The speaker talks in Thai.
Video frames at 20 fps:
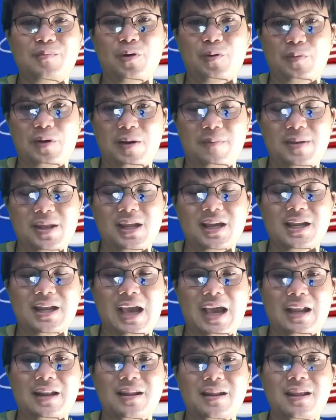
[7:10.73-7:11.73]
ผมก็เป็นกระ
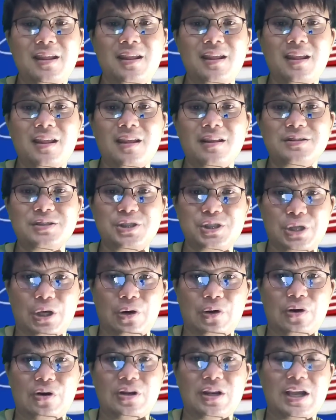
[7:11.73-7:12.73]
ดานที่
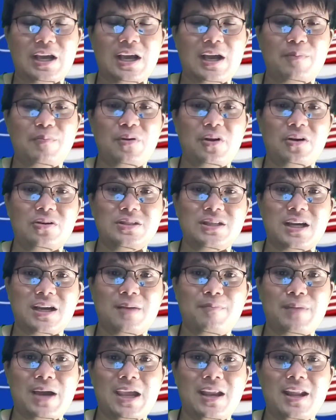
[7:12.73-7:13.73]
2นะครับลองจาก
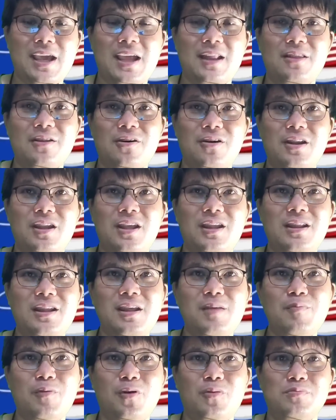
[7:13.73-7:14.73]
Binance ตอนนี้
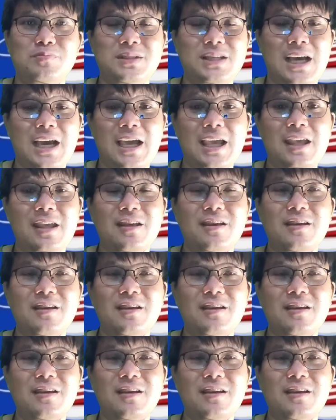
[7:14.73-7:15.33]
ที่ผมใช้